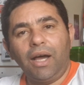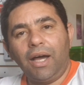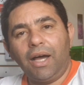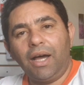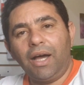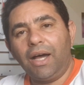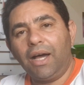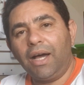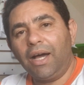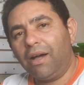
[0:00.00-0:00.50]

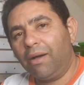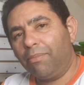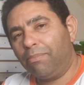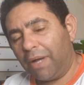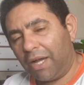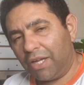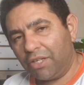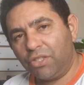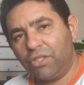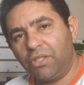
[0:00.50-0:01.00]

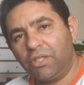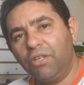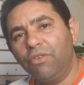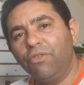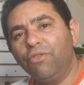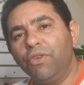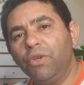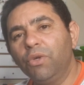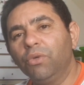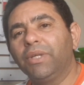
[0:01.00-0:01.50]
a parte
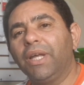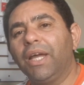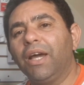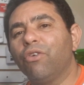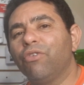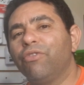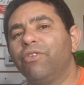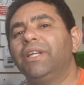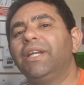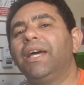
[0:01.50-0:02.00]
civil, né,
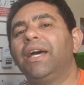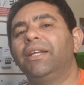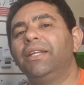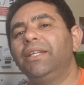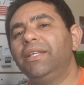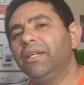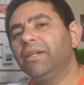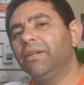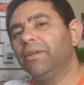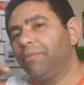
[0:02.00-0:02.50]
a
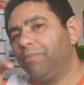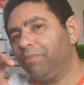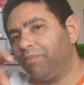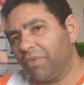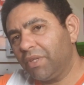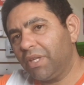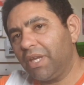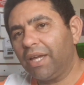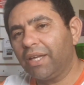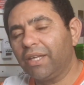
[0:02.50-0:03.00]
alvenaria,
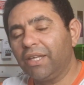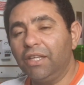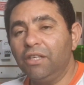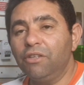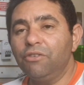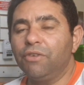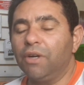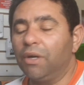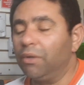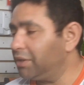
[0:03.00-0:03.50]
que é
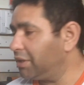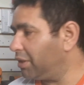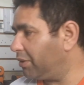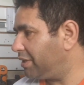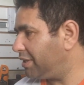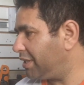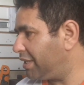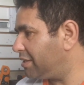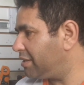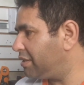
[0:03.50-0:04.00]
aquele vão,
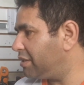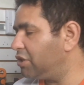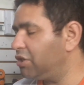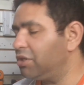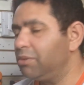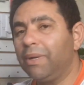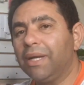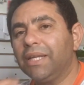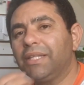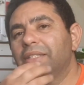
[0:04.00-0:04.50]
então ainda
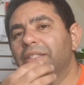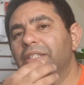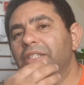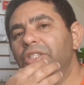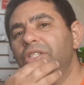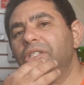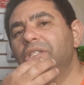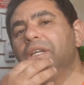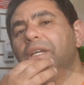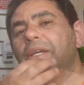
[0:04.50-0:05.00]
existe
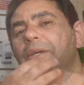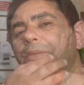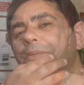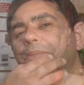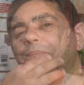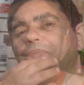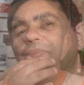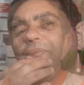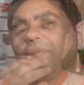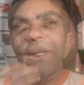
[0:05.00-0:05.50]
bastante.
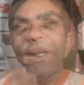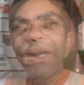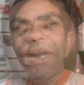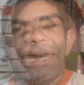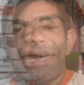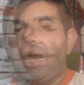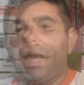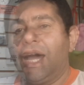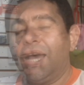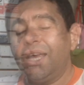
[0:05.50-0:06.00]

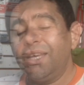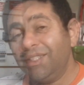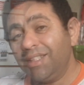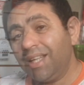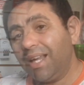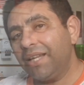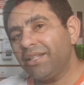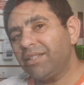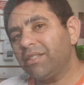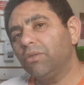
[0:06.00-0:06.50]
A
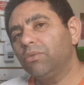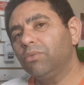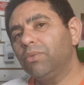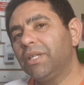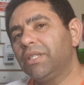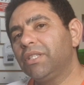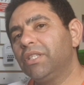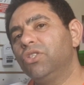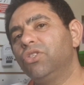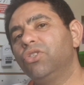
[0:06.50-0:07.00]
instalação
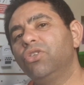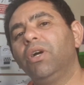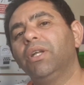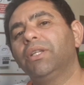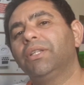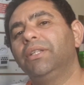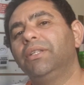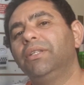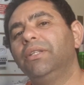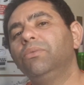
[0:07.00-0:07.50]
do
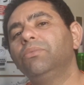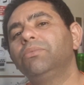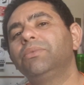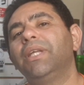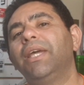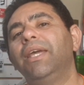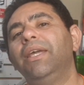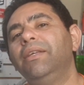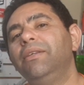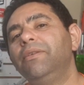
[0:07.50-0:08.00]
ACJ não
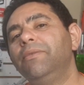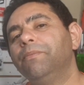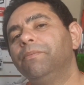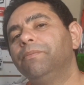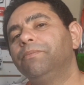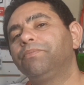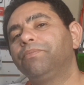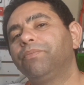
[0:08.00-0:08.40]
tem